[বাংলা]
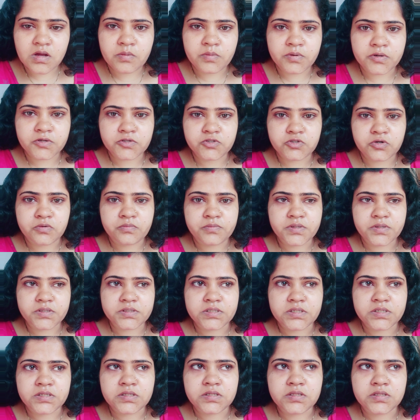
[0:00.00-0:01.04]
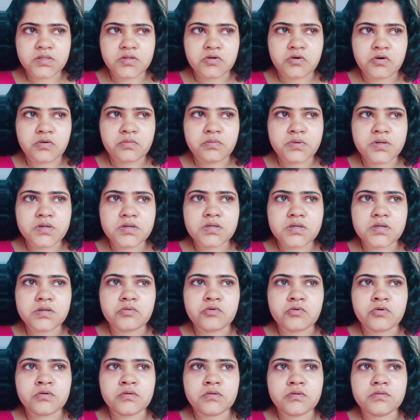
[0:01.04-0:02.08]
আমাকে জবটা ছেড়ে দিতে হবে
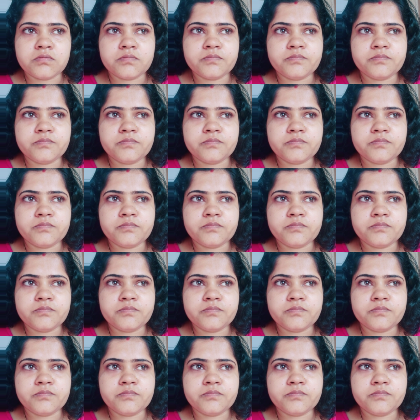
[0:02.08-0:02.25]
এবং